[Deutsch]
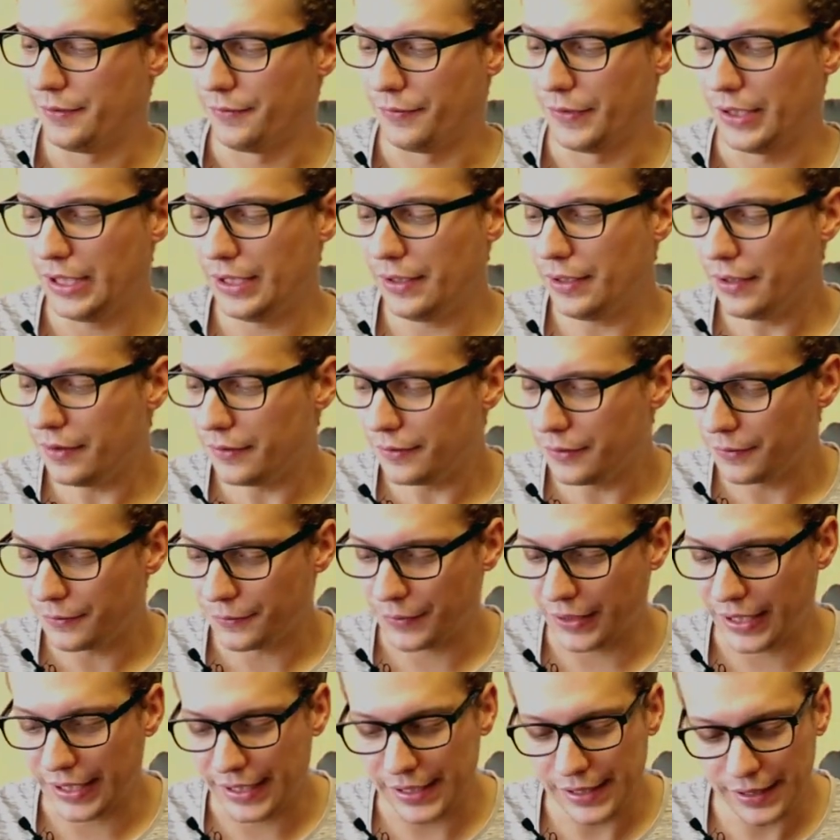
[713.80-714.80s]
Wie
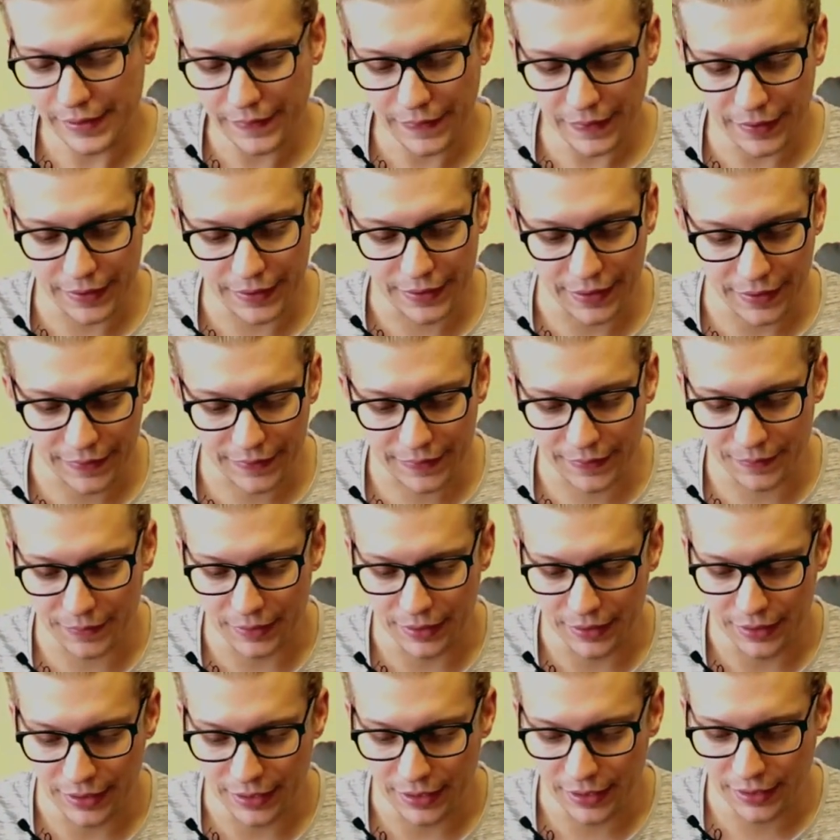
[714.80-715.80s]
verhält sich das
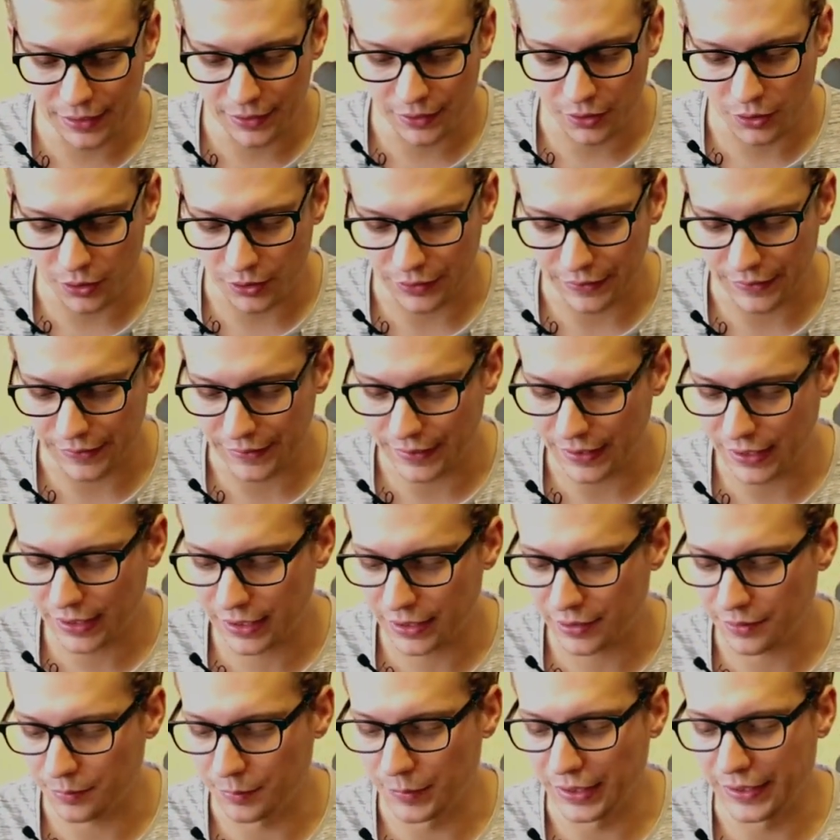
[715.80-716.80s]
in
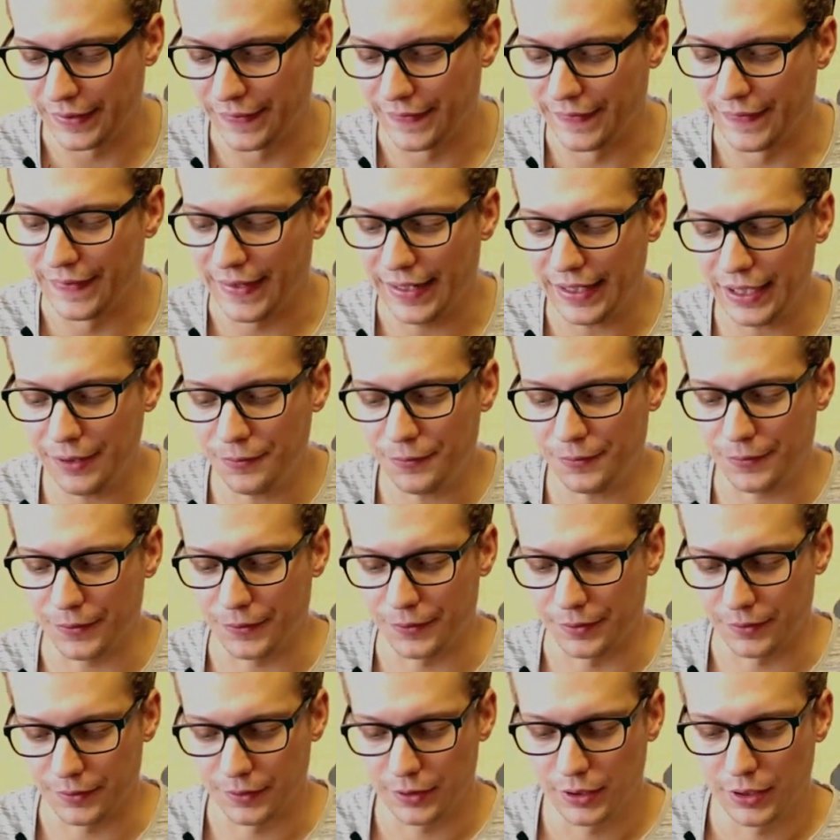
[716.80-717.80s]
Kontakt mit
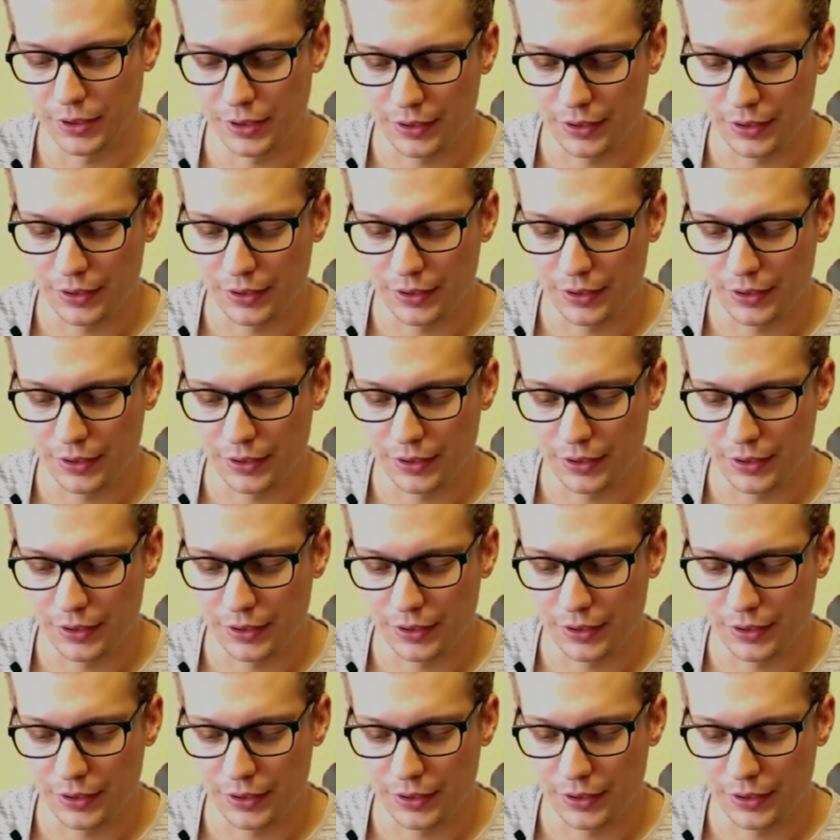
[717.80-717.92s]
Seife?